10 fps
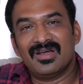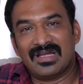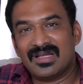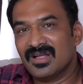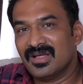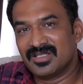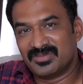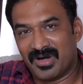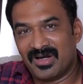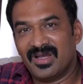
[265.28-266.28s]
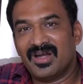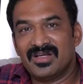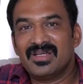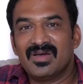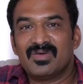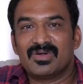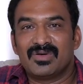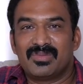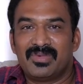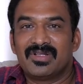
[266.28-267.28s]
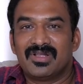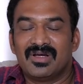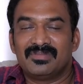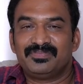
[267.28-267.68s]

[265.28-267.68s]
எங்களுக்கெல்லாம் அந்த ஸ்பாட்லேயே அழுகையாக வரும் அவர் பார்த்தா